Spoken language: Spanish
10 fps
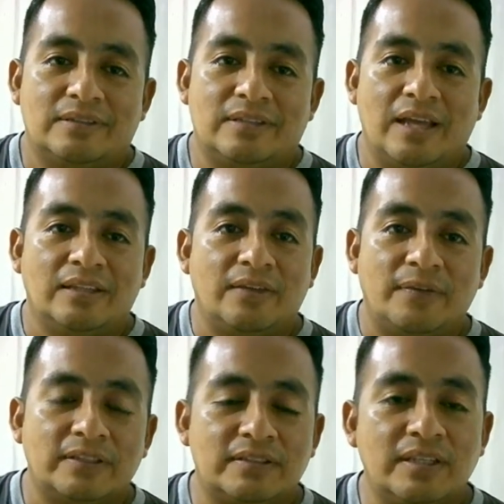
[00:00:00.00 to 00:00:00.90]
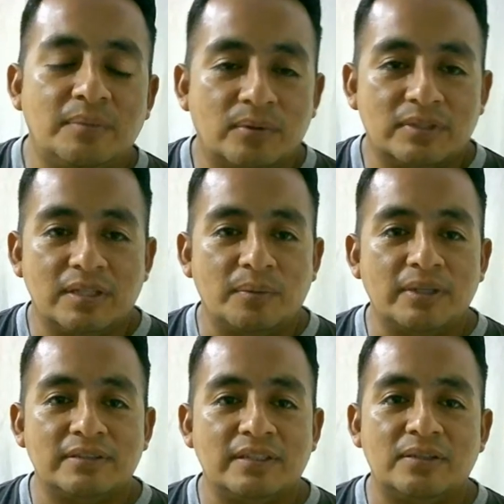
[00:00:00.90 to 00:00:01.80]
es defensivo, tiene buen
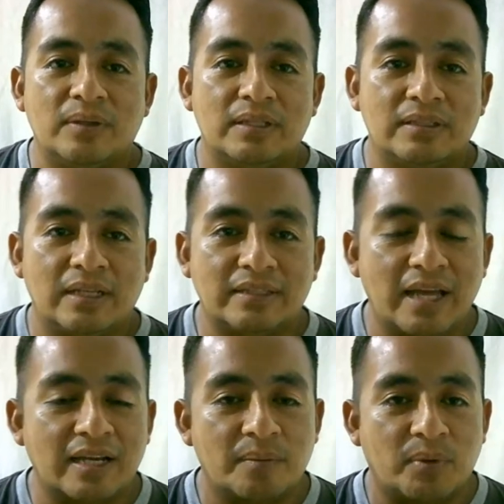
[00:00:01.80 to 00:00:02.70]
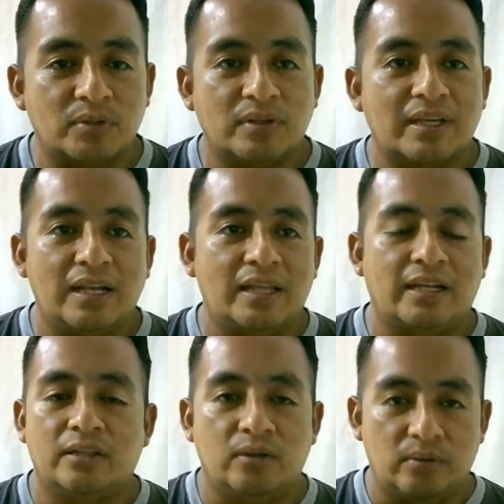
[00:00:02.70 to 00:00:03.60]
instinto de, ataque, por eso es que
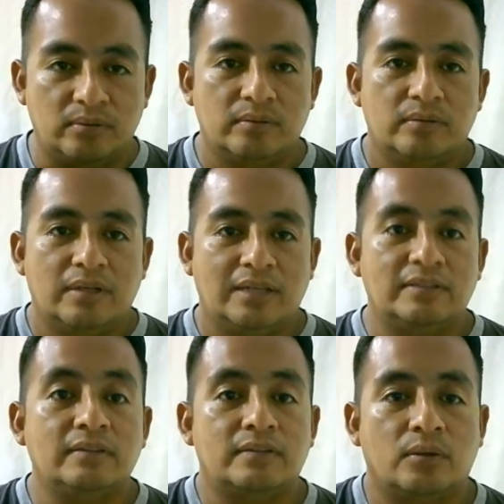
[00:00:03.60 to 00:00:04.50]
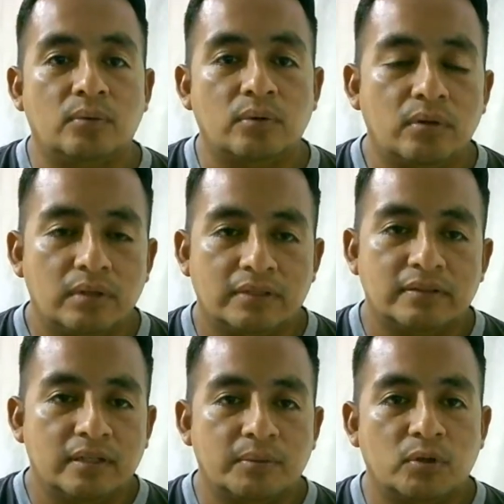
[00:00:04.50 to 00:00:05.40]
ladra. No, es inseguro, es
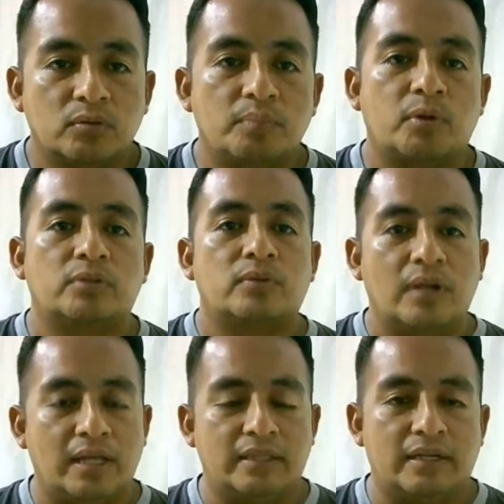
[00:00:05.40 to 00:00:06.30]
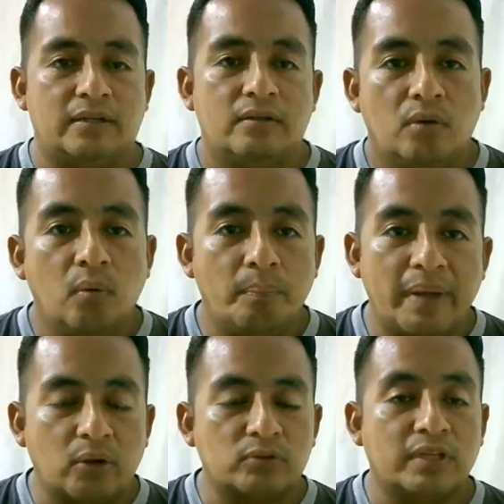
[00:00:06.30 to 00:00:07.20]
nervioso, por eso ladra. Un
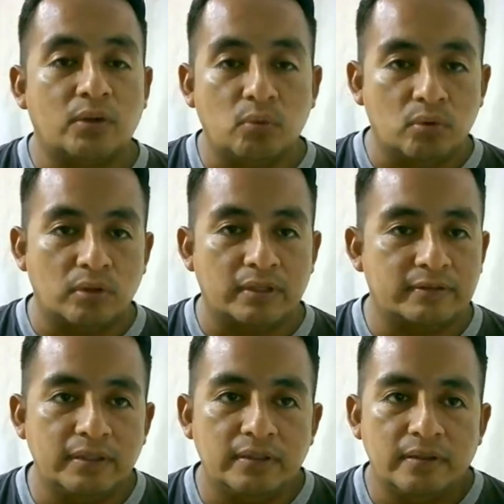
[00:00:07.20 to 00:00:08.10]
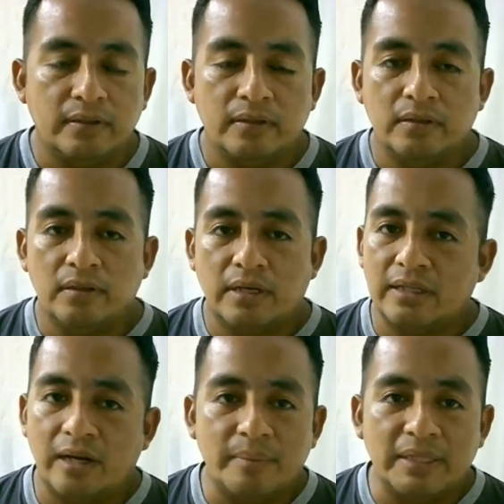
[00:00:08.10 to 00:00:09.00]
perro seguro de sí
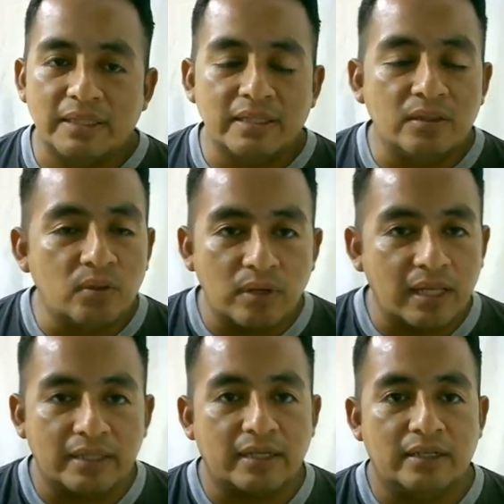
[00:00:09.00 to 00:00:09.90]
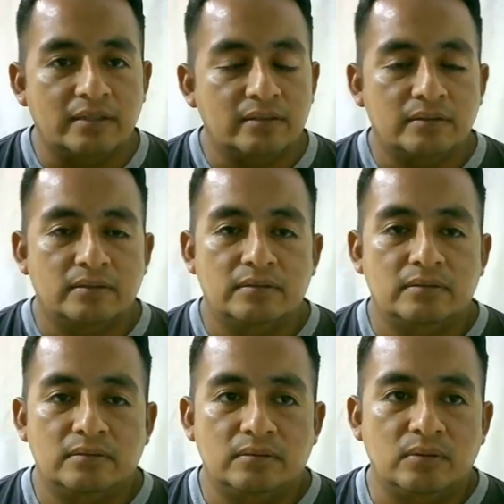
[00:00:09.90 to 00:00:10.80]
generalmente no ladra,
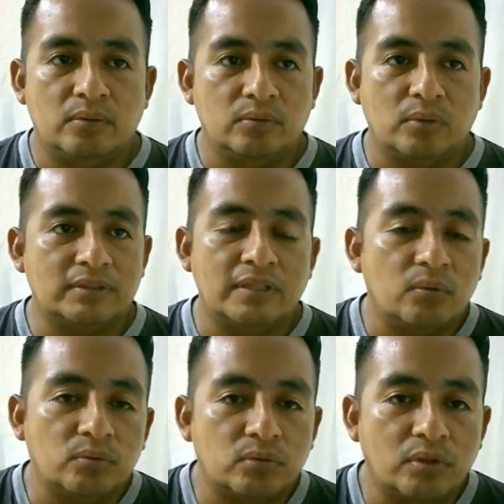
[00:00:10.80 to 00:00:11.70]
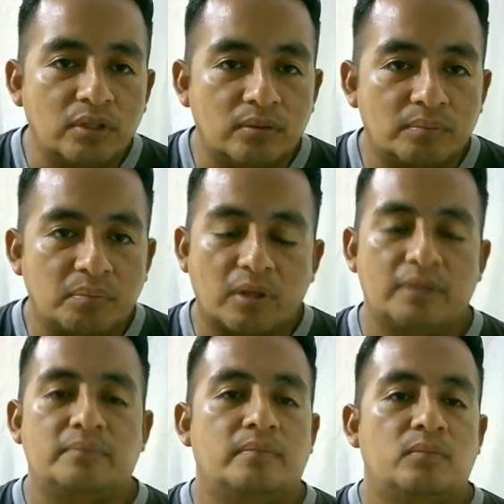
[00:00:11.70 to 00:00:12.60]
no, no hace ningún sonido
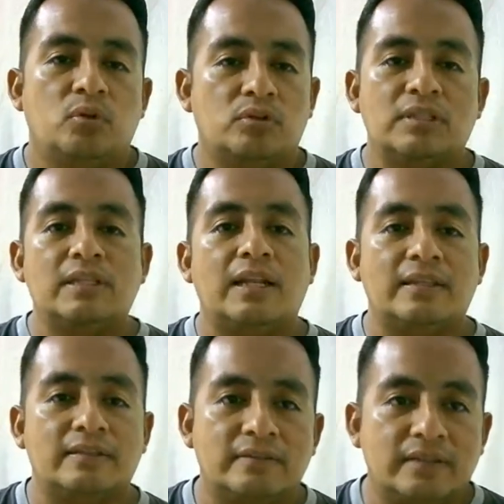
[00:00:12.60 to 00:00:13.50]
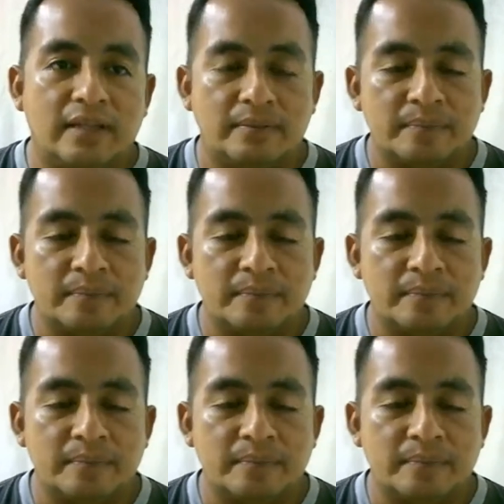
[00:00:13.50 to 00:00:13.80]
porque no tiene la necesidad.